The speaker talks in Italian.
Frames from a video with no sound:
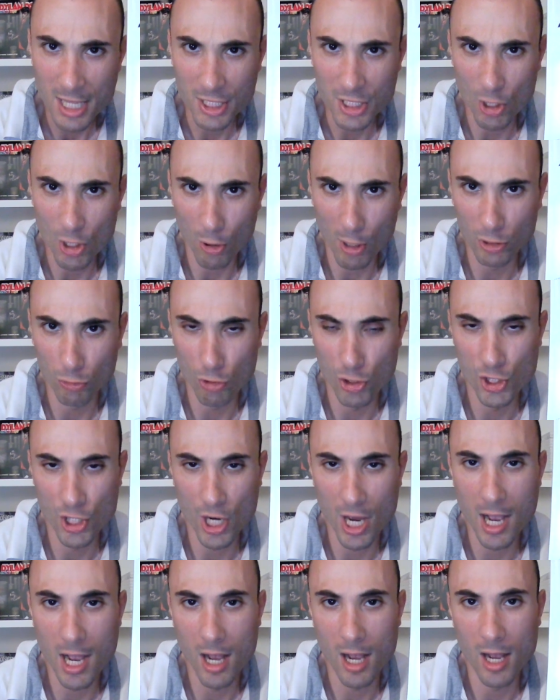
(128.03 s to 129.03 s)
ne ho letto
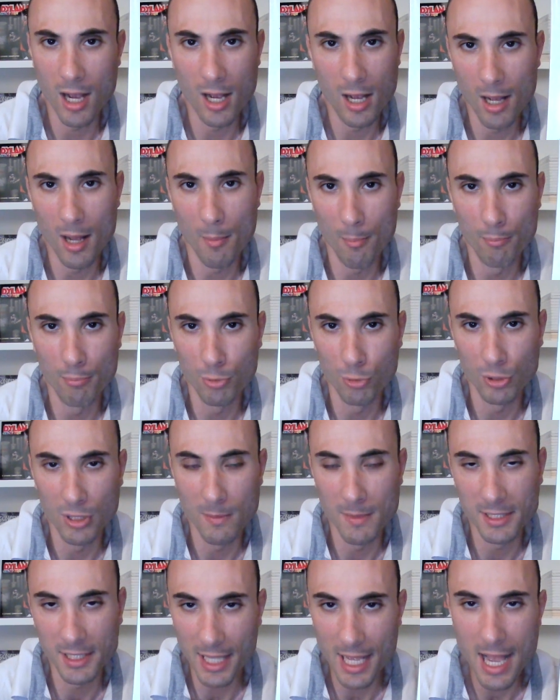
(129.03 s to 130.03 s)
già più
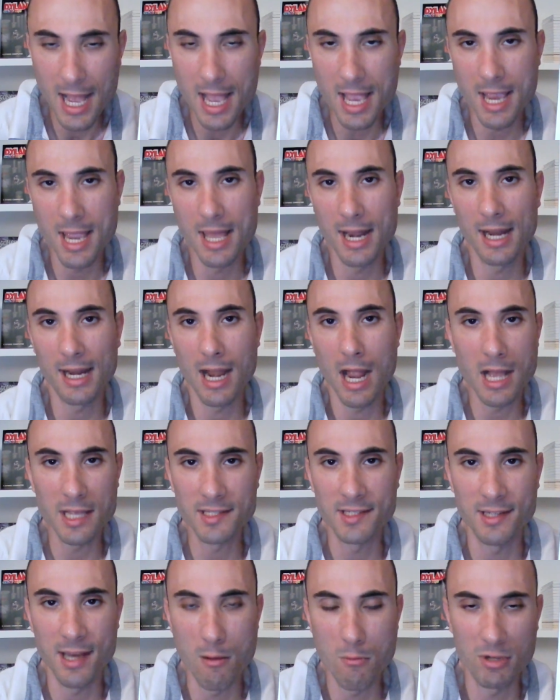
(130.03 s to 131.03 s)
di metà e
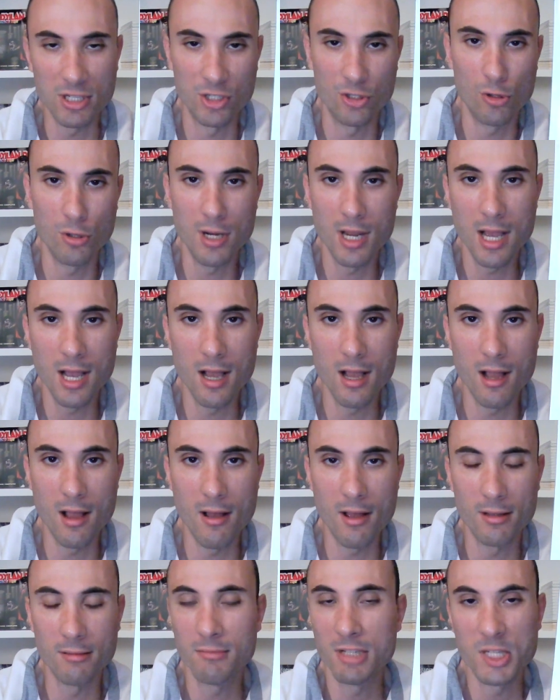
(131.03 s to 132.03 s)
ragazzi è una storia
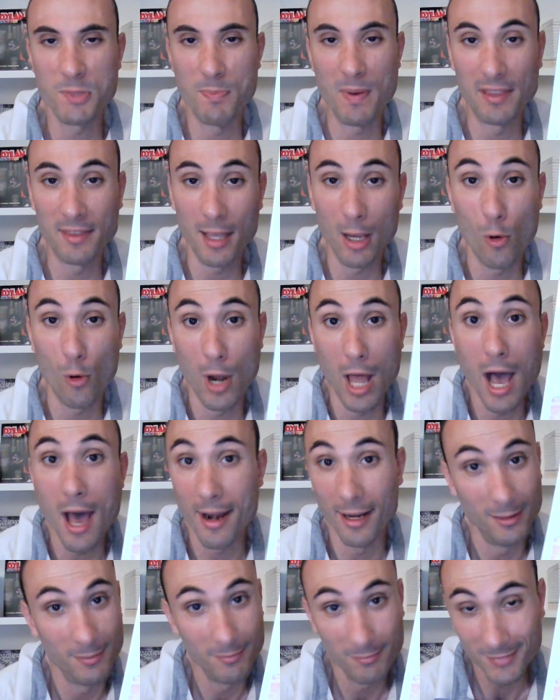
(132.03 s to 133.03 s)

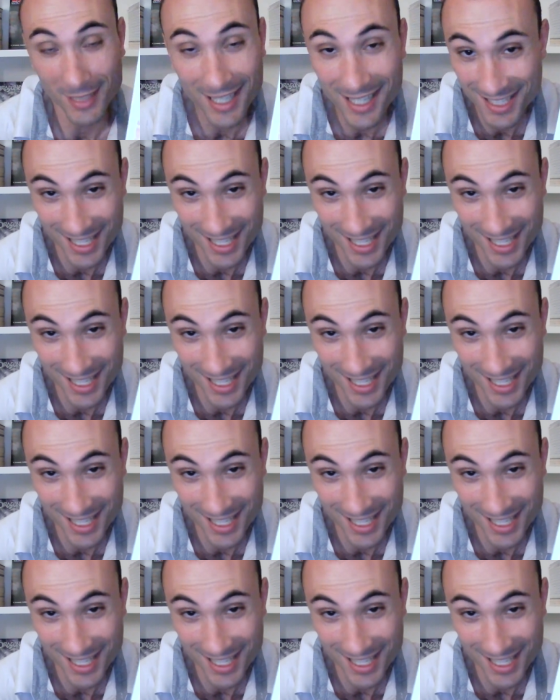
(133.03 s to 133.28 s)
spettacolare.